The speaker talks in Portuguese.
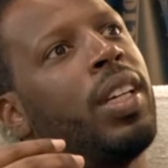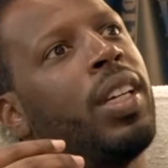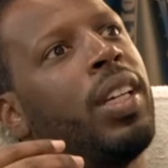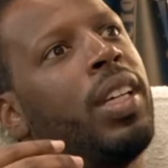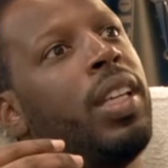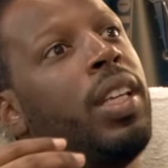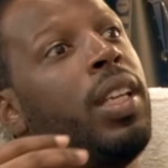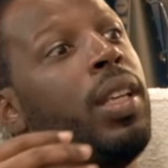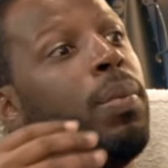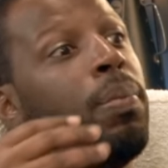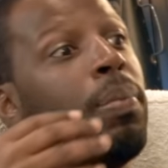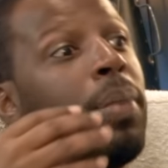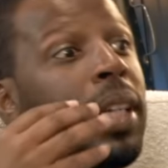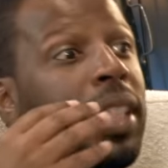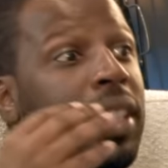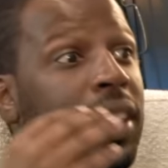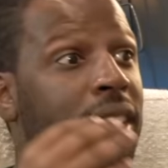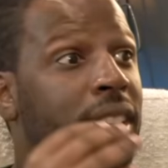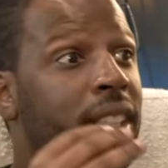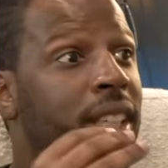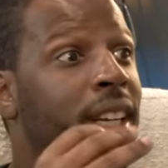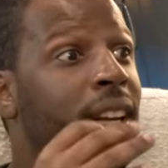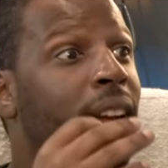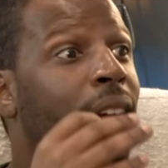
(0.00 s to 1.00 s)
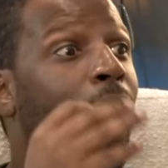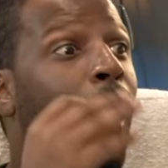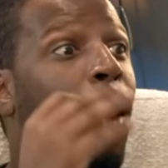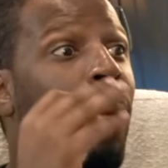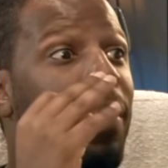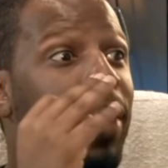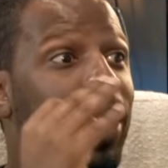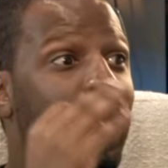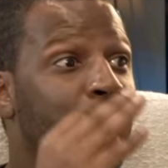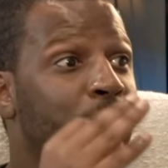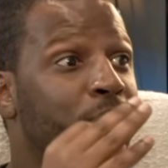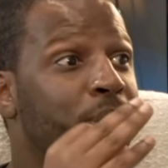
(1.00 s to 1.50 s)
E, mas ao
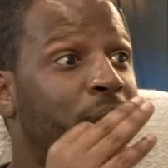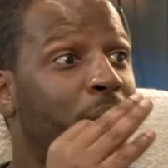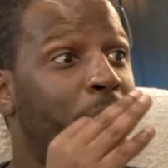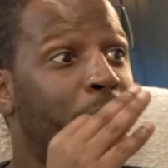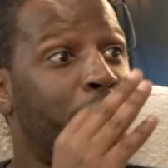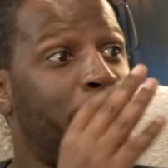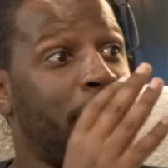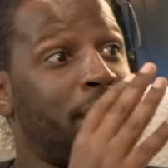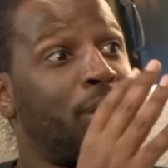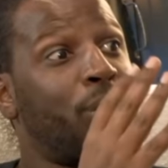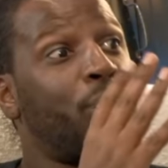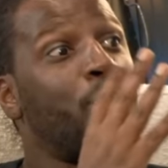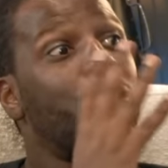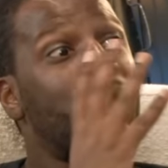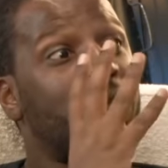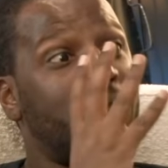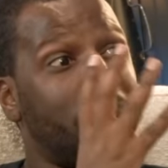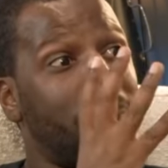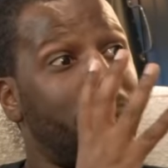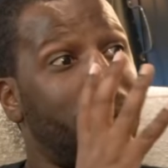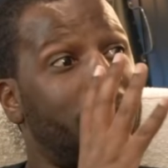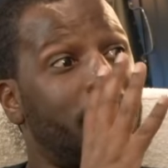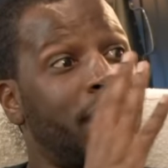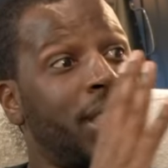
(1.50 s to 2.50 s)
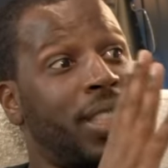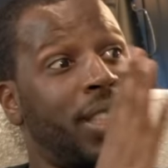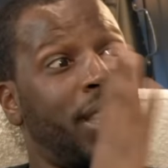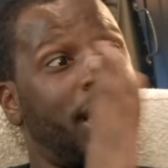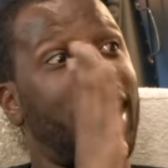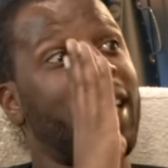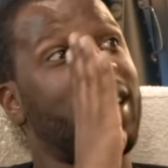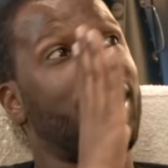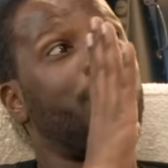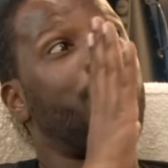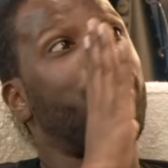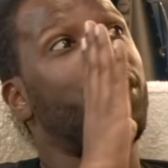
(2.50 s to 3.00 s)
mesmo tempo é tu saberes que
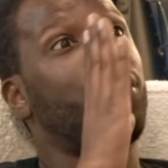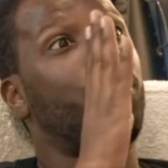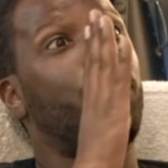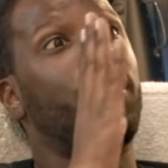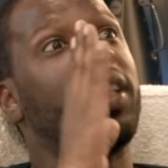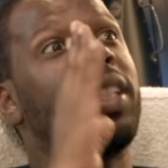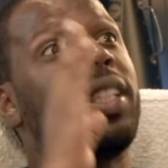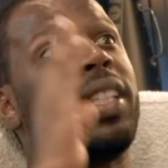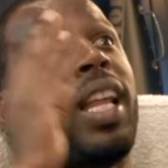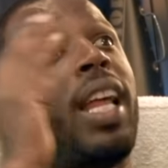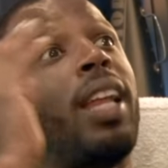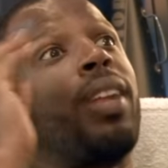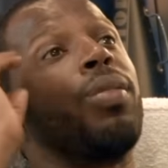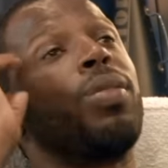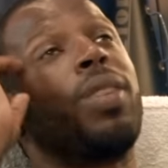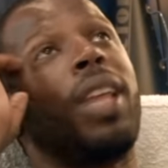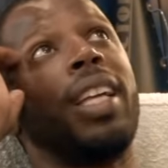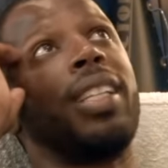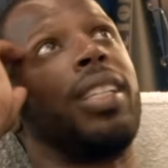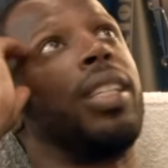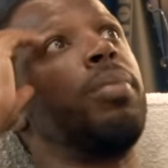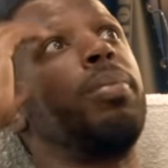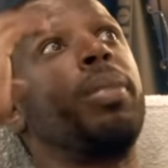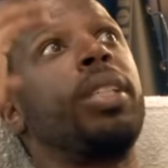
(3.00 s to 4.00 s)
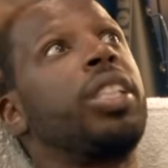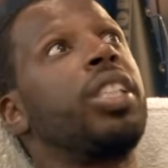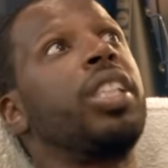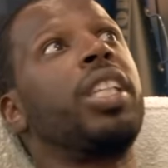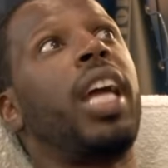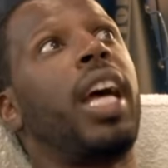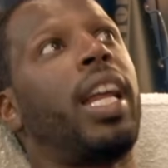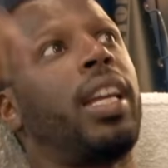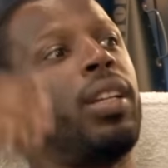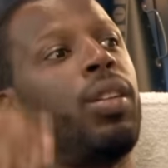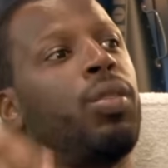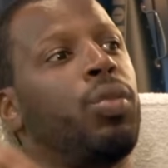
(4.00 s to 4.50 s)
estás a visualizar, não estás a
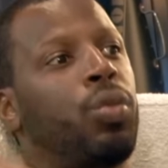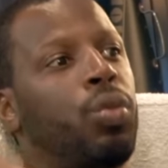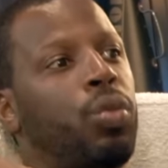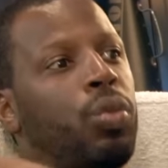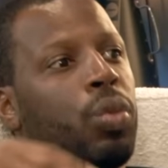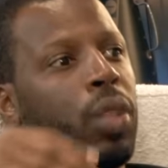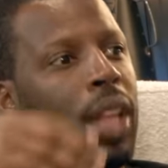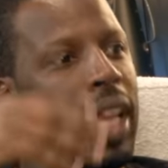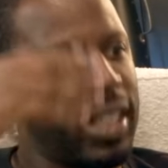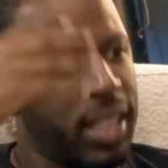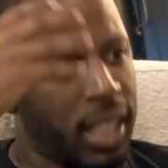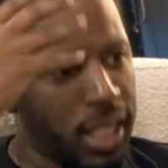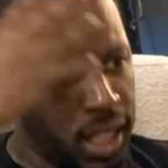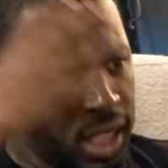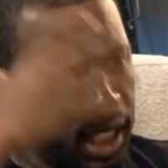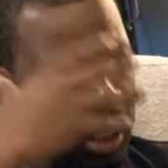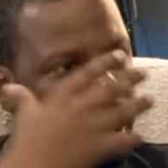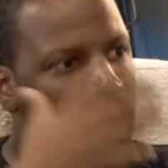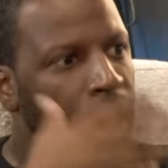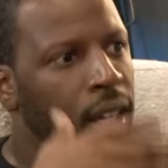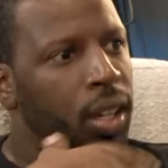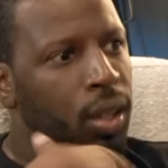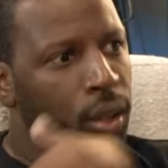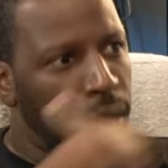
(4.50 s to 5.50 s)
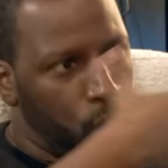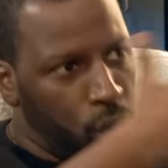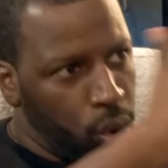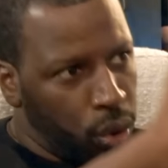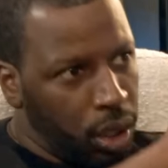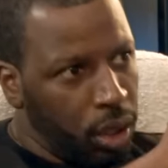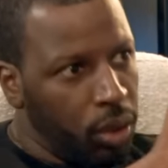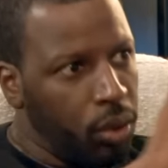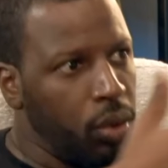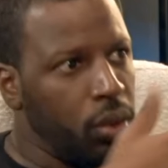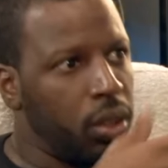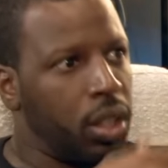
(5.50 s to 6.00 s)
imaginar, não, tu estás aqui, eu estou aqui
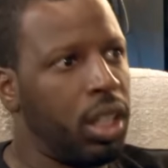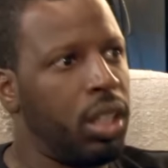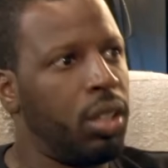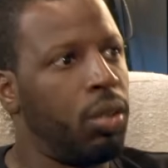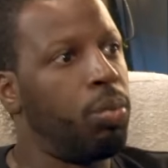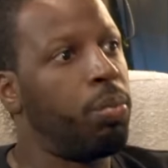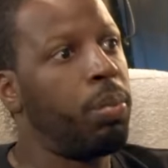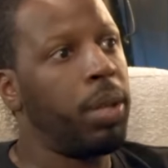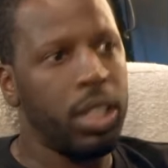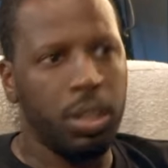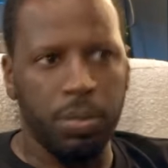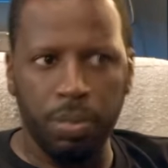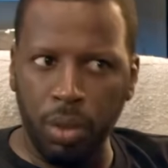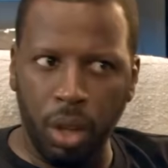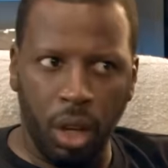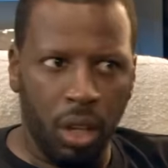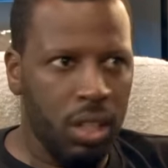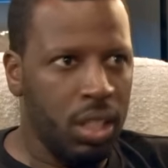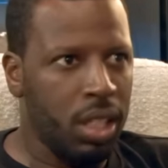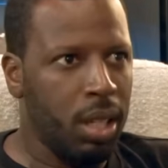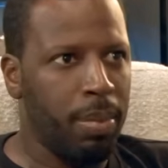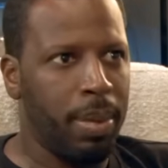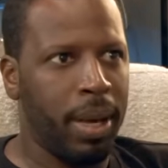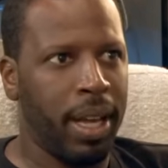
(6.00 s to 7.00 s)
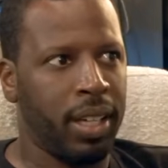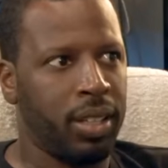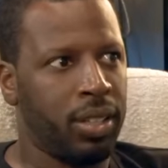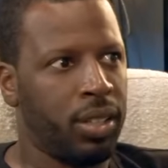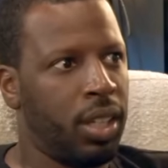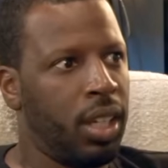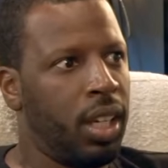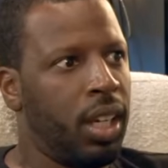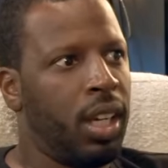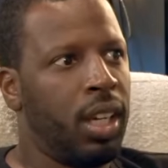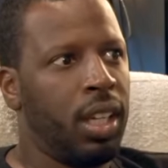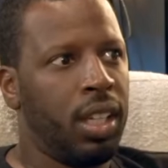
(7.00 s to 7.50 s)
contigo, mesmo de olhos abertos,
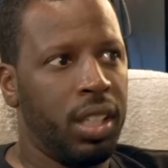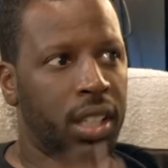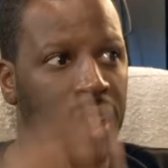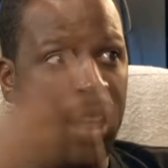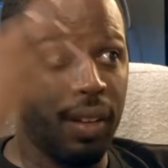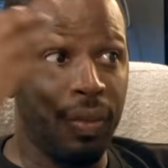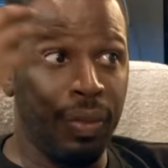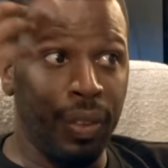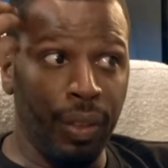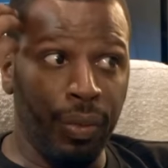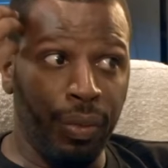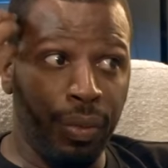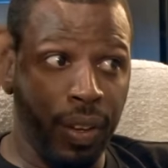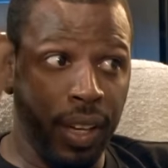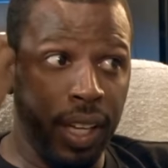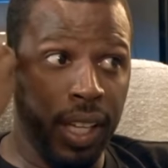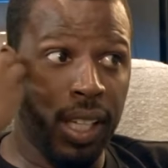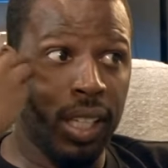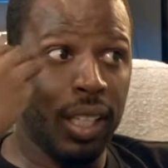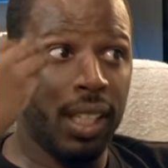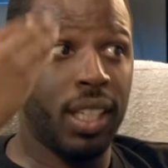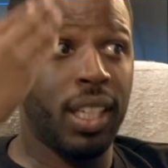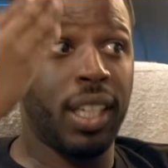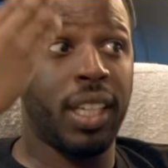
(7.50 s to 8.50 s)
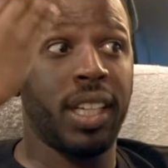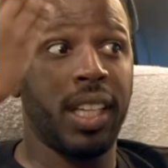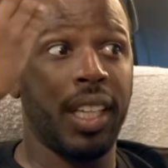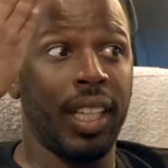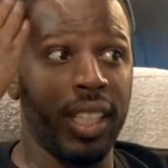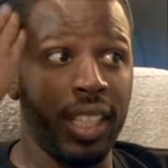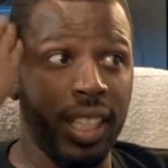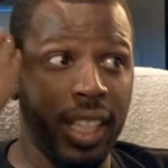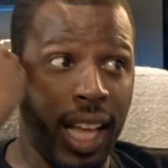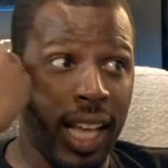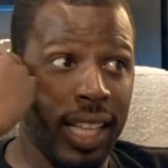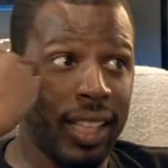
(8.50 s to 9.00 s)
e a viver a
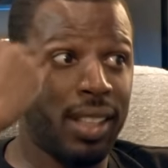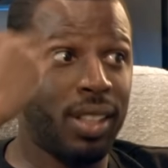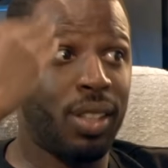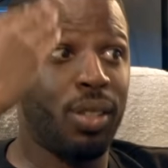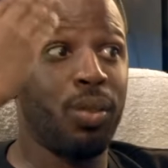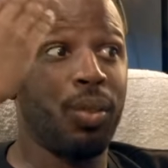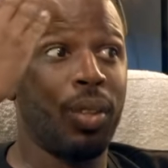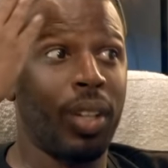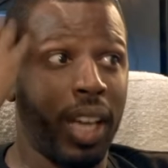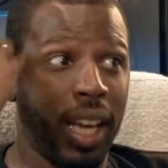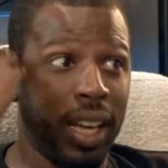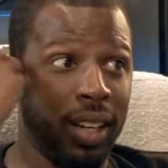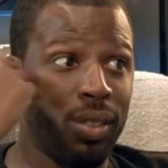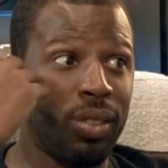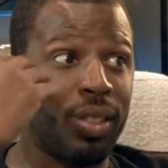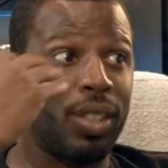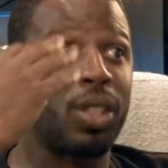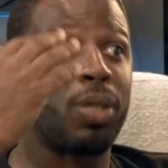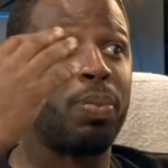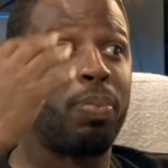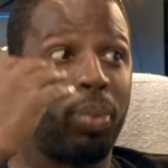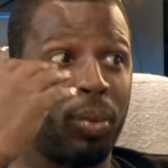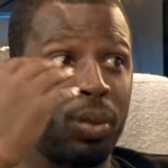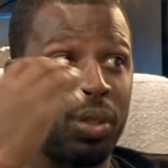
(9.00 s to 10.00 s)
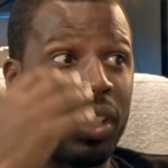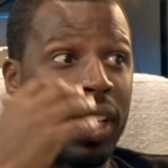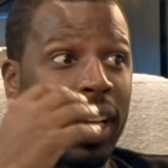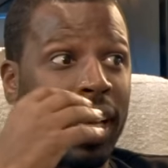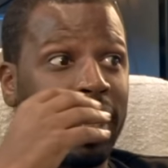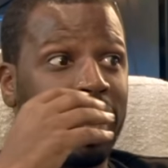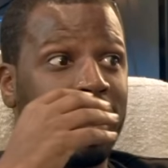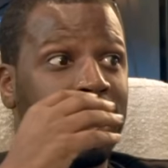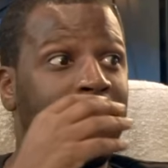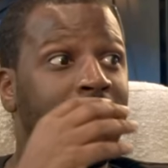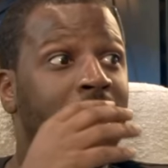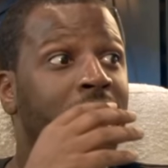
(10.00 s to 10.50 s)
realidade que eu quero que se
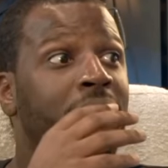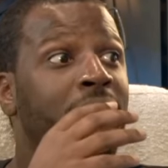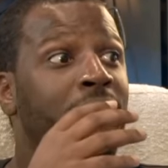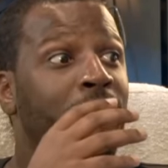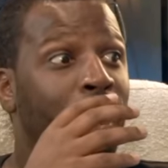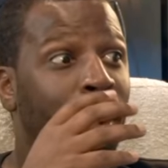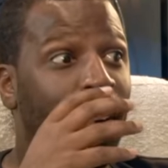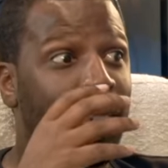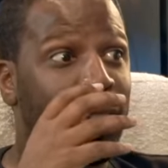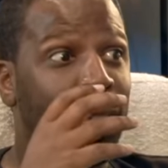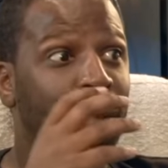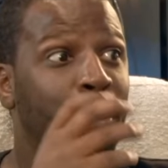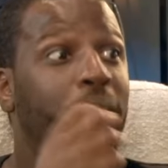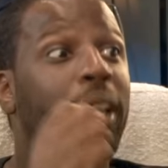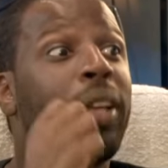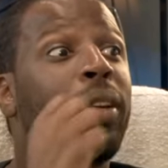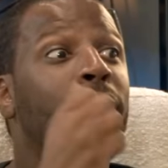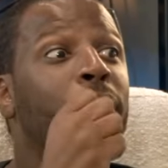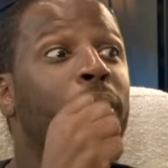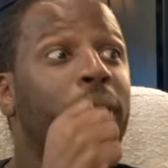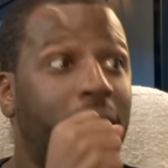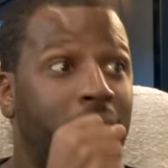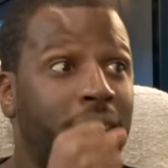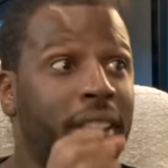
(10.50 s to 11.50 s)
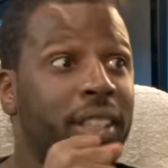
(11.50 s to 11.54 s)
projete, ou seja, o que é que eu quero